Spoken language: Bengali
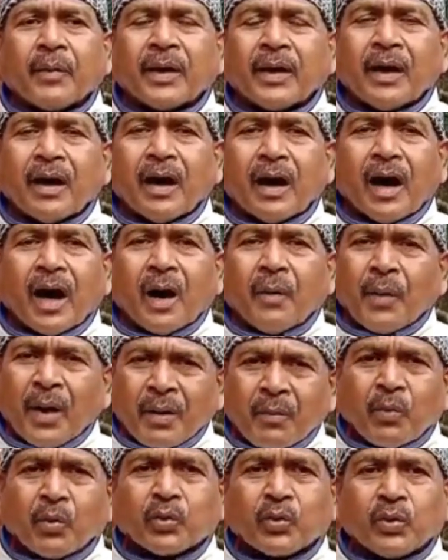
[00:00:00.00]
আমার
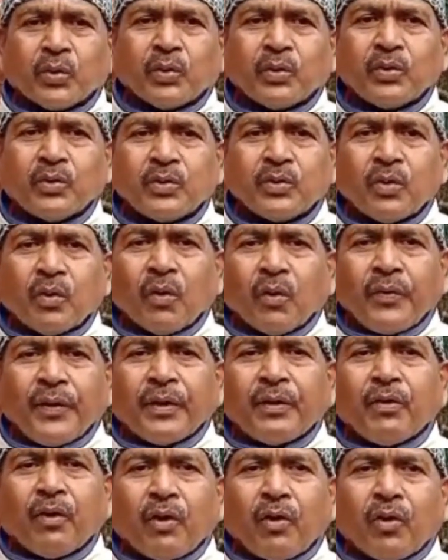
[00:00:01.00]
আমার মতন
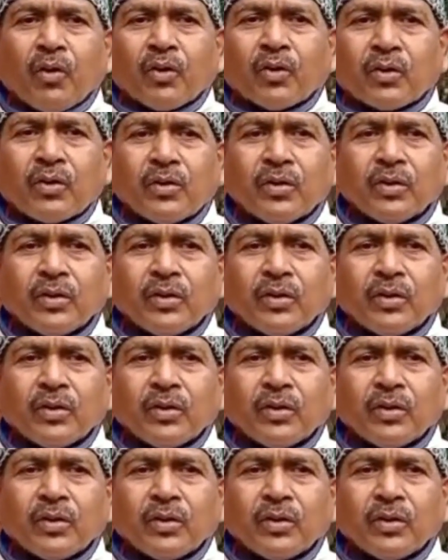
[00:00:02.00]
অভিজ্ঞ লোক